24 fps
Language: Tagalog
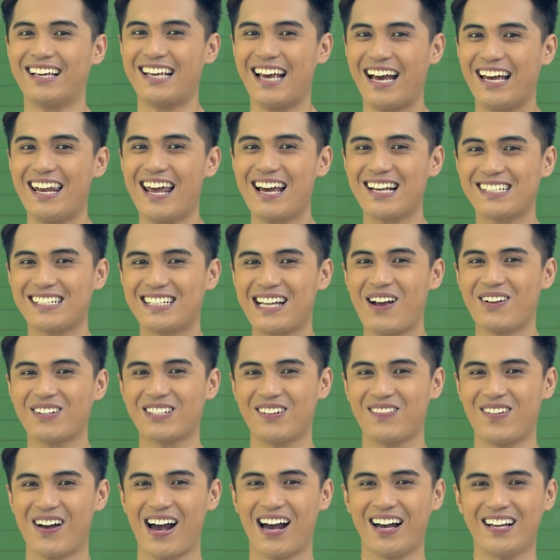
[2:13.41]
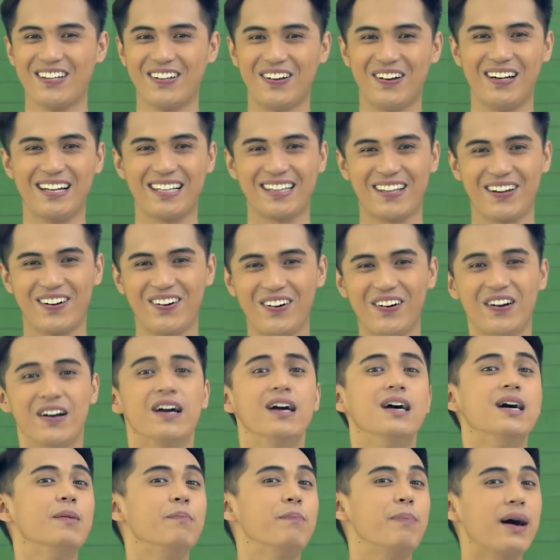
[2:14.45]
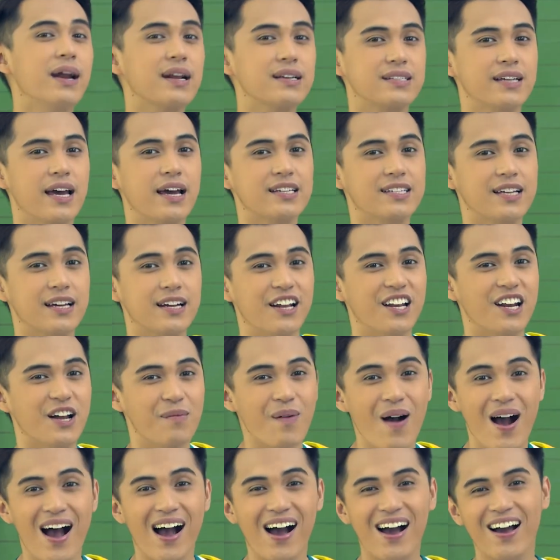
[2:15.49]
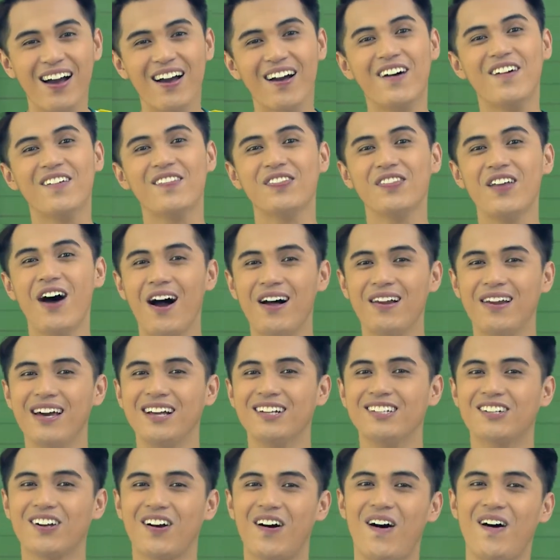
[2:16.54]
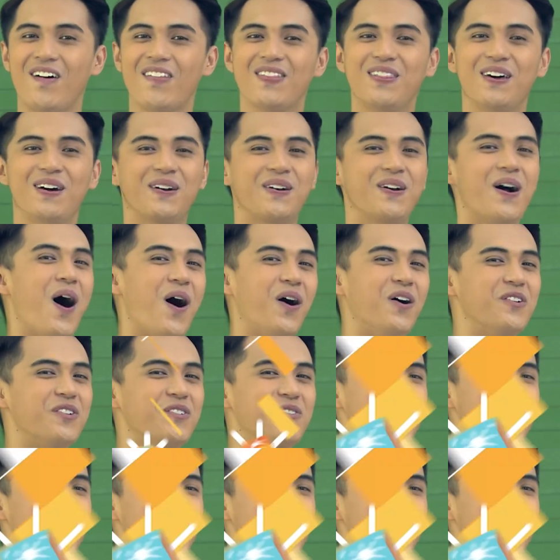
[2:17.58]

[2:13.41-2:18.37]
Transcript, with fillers: Kaya next time, samahan nyo ulit ako para sa isa na namang Knowledge on the Go!